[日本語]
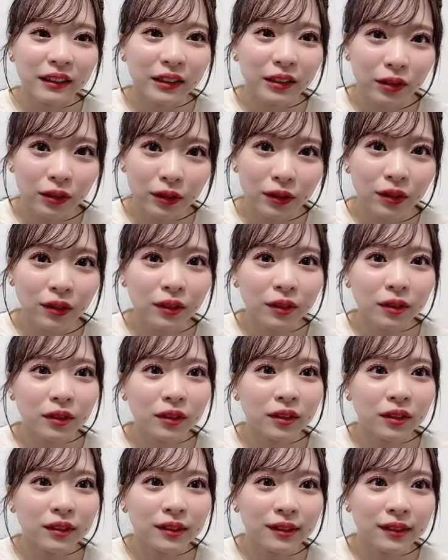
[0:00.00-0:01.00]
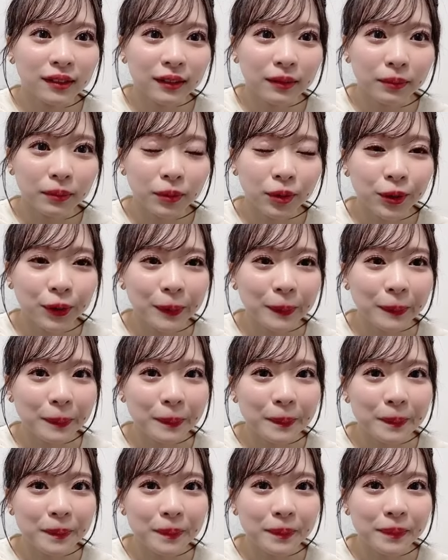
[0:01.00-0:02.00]
ちょっともう
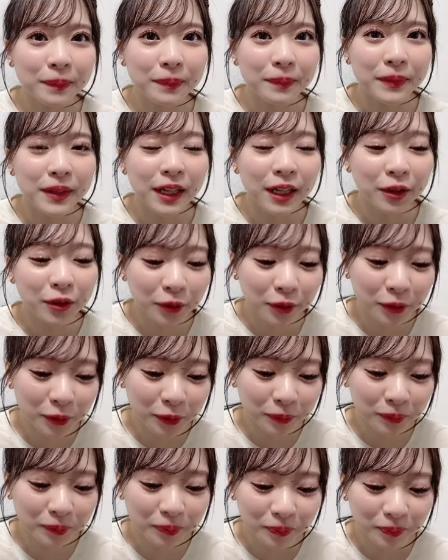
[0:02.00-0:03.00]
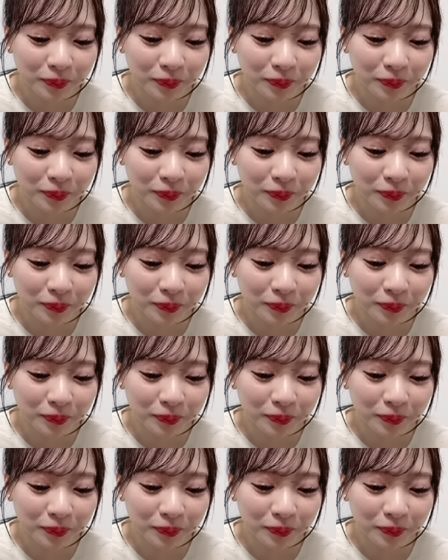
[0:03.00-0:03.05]
あの